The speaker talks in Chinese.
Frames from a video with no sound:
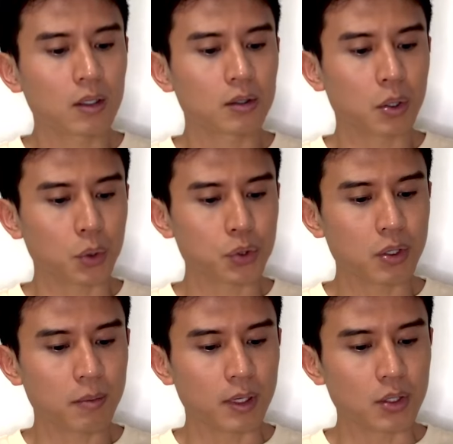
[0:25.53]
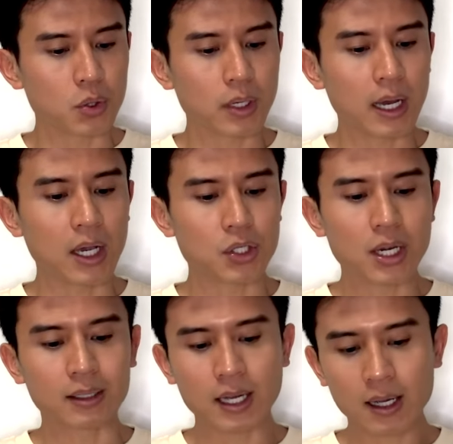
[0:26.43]
同学们最爱
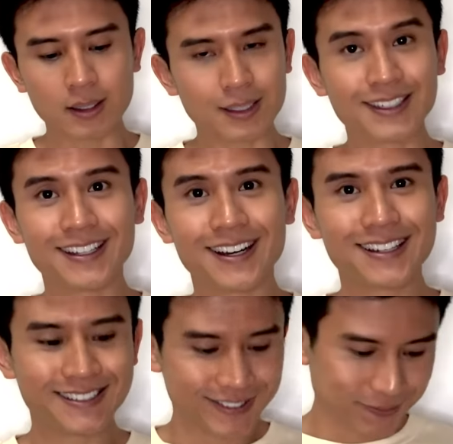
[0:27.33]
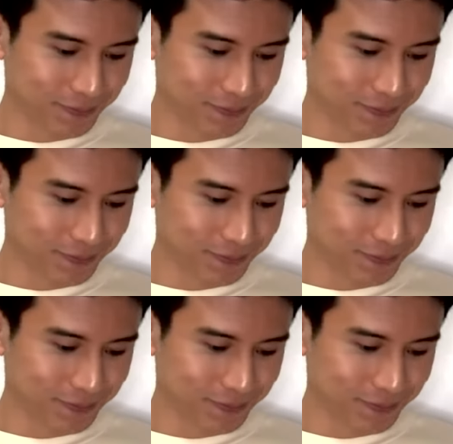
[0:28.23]
上他的课了。